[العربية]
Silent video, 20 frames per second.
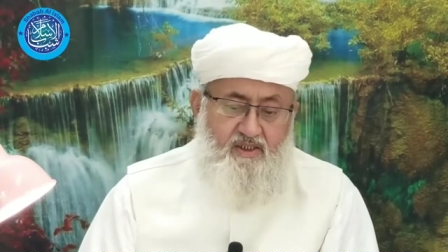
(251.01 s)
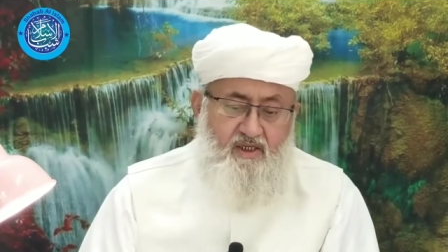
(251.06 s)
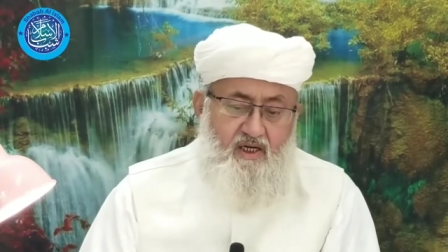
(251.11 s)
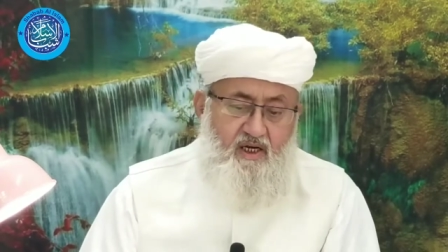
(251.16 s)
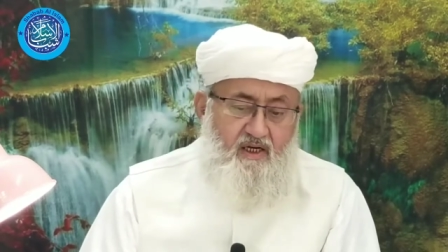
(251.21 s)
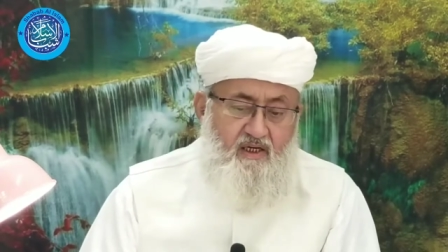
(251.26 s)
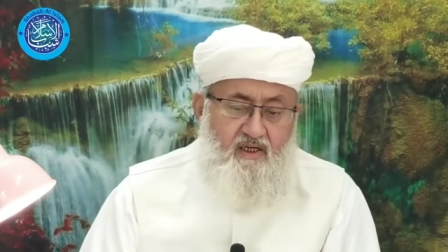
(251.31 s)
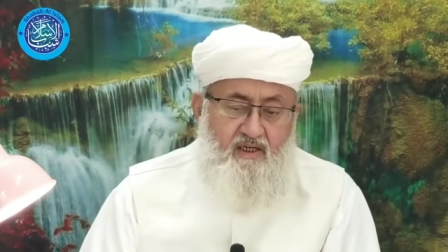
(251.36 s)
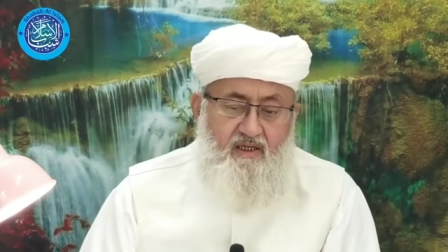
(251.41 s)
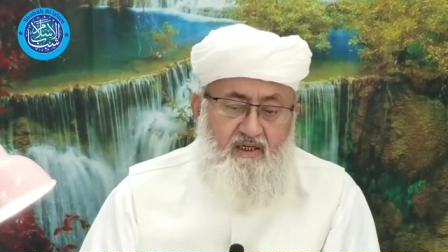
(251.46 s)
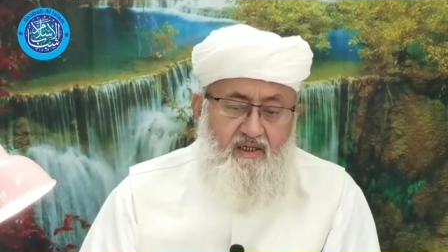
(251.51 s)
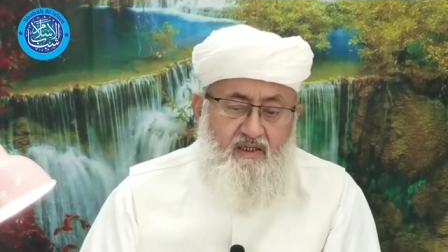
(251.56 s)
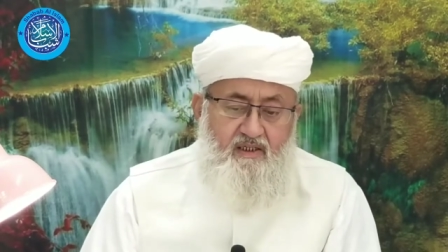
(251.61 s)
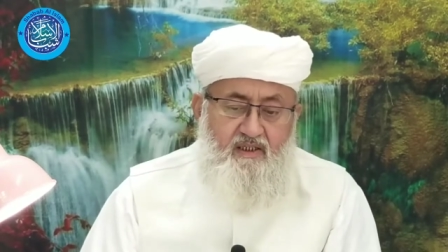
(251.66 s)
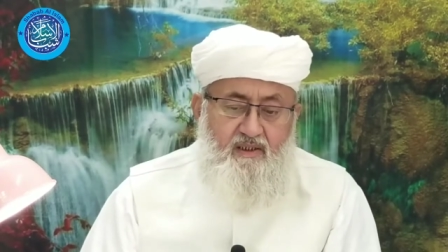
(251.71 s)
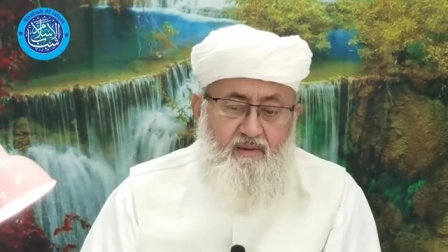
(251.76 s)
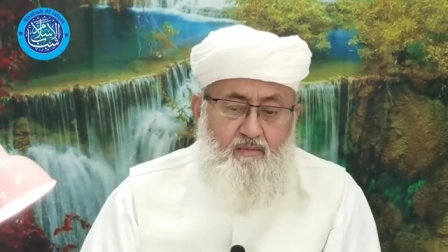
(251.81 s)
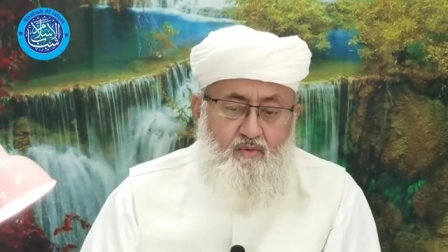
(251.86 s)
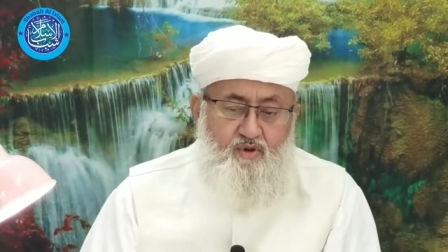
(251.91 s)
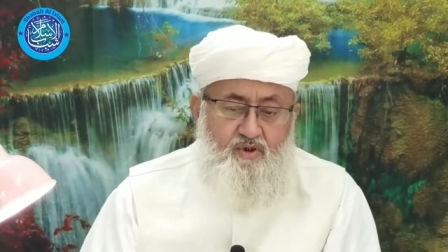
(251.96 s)
ليس
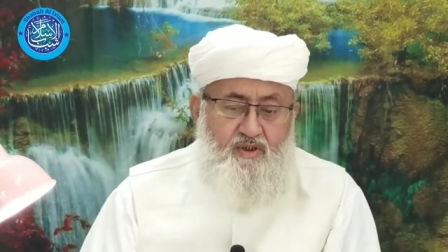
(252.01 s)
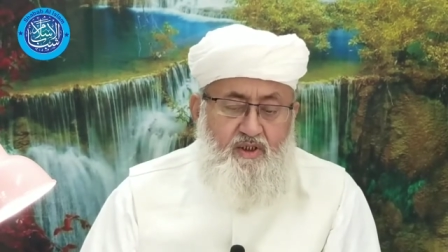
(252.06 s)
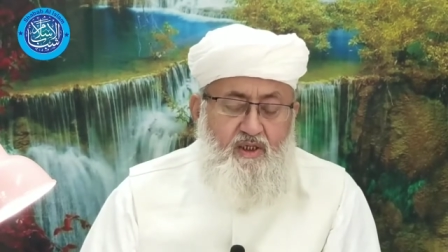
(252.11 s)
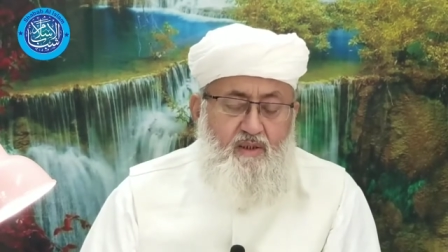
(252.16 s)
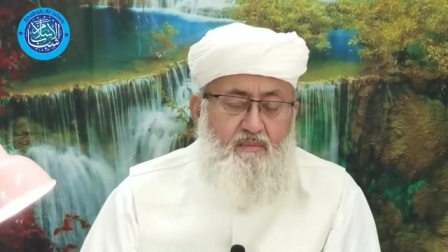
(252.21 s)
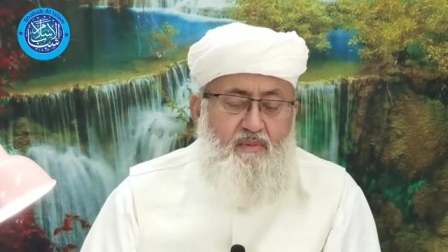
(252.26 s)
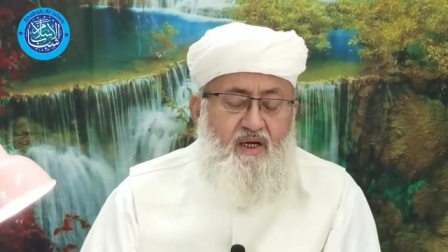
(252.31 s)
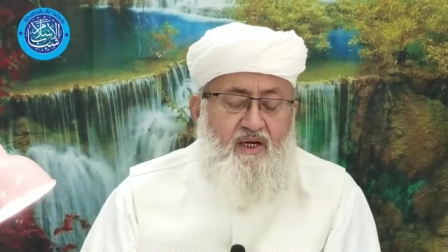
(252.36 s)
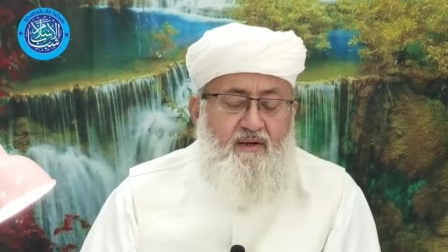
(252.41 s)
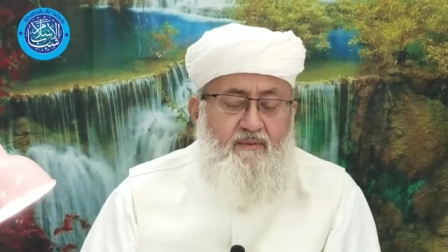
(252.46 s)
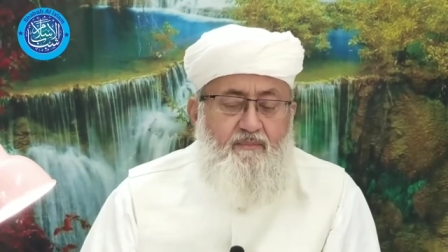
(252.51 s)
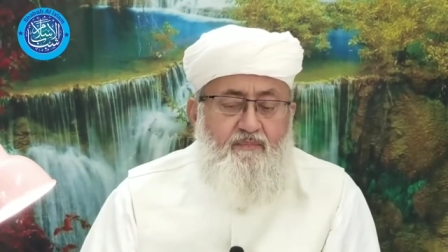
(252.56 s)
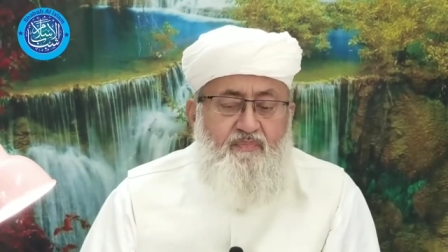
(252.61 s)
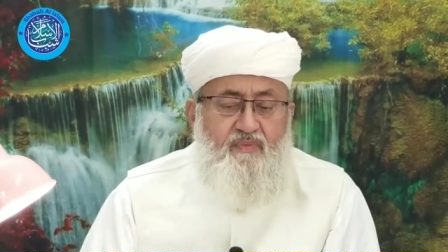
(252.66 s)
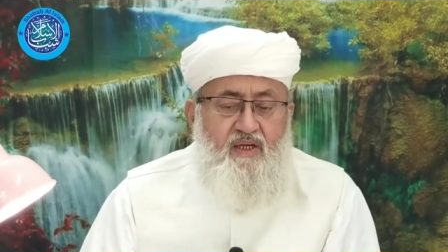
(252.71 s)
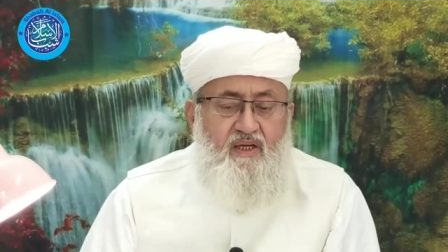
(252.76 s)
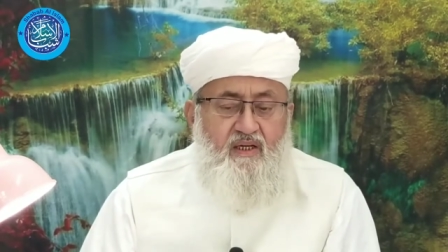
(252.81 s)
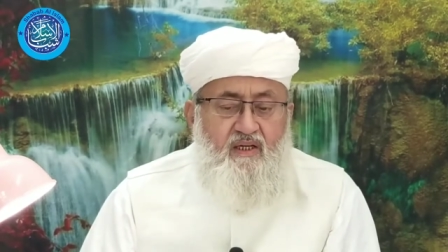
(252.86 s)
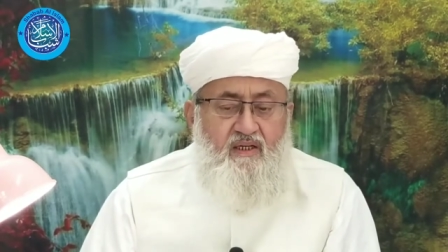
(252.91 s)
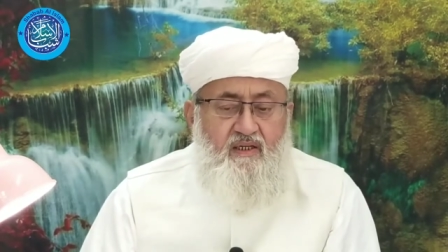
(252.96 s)
أخا لي مسلما